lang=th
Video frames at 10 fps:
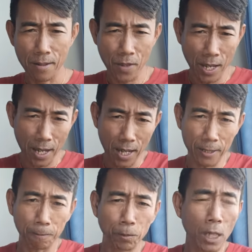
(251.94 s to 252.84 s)
นี่ฮะ
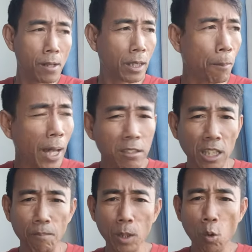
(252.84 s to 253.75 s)
ทำลายจิ
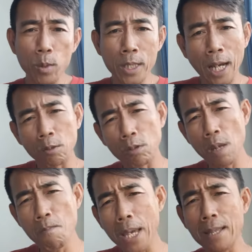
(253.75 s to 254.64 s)
ตมโนวิญญาณตรงนี้
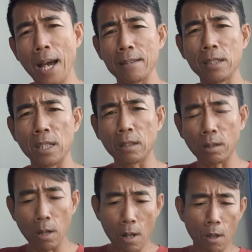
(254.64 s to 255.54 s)
ไม่ได้ก็ตที
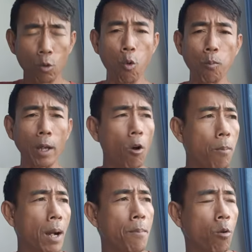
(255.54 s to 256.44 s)
ถูกไปครอบ
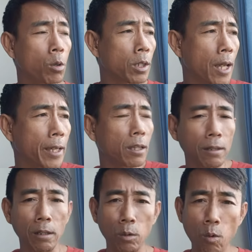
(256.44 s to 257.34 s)
งำบางคนก็ได้แค่
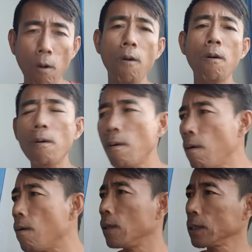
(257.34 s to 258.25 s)
ตื่นรู้อ๋อ
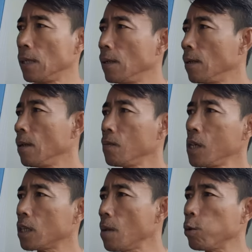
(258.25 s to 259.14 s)
นี่
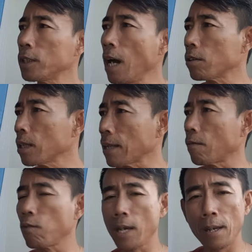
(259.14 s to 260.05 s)
ที่พระเจ้าท่านตัด
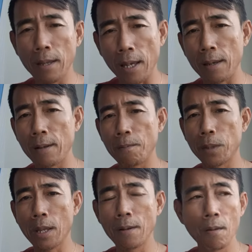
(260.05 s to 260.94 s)
ไว้ใน
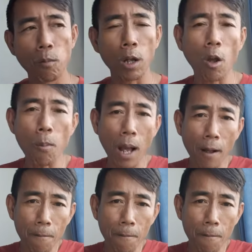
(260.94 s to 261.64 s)
พอเรามา